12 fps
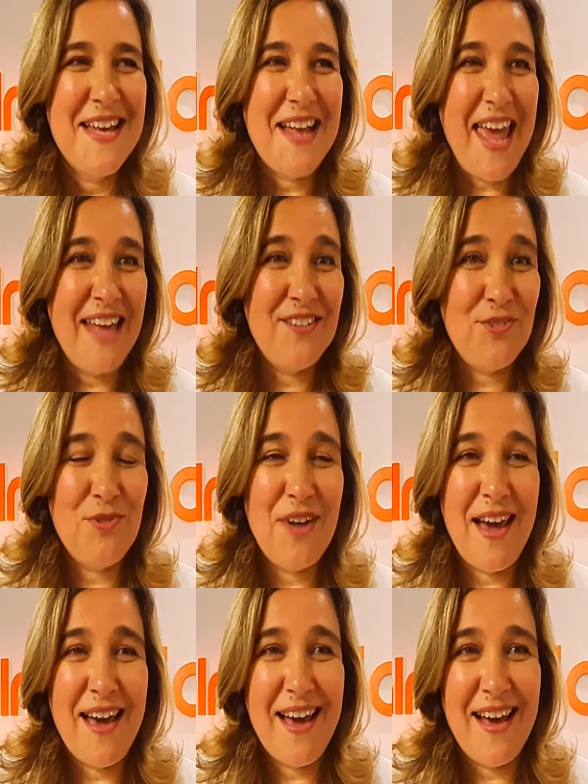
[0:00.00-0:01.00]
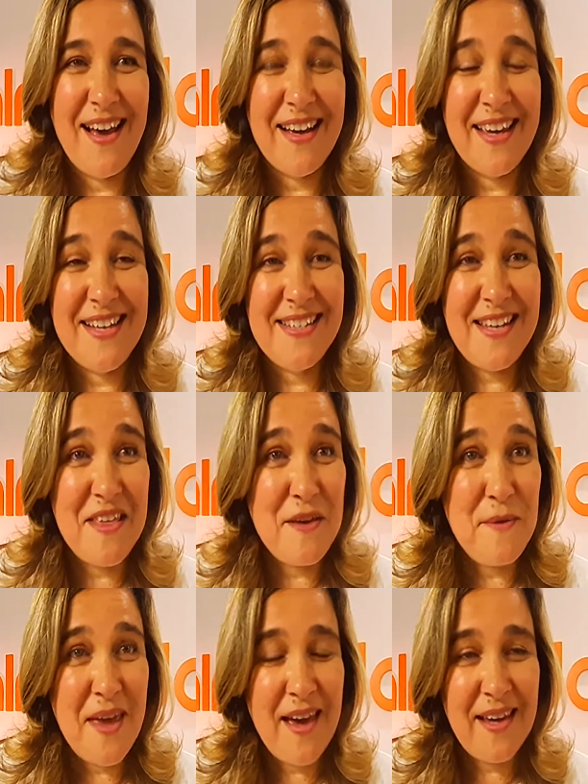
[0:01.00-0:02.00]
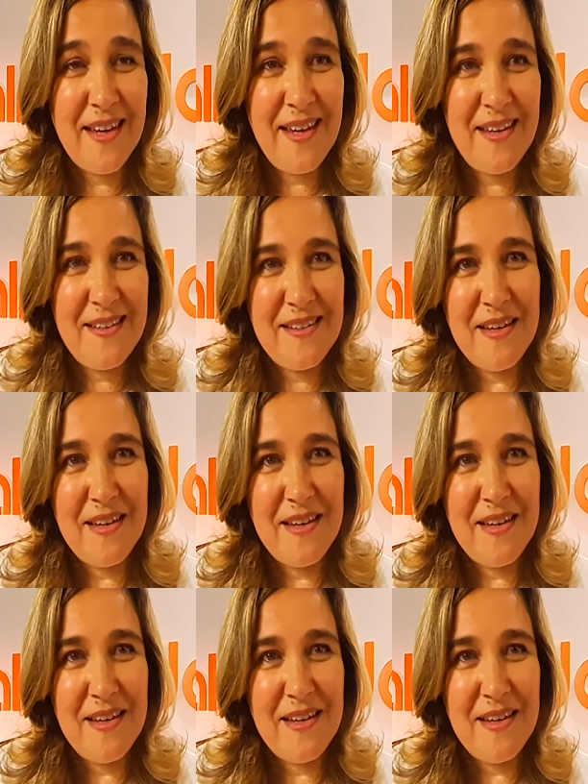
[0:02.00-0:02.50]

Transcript: Es una agencia de viaje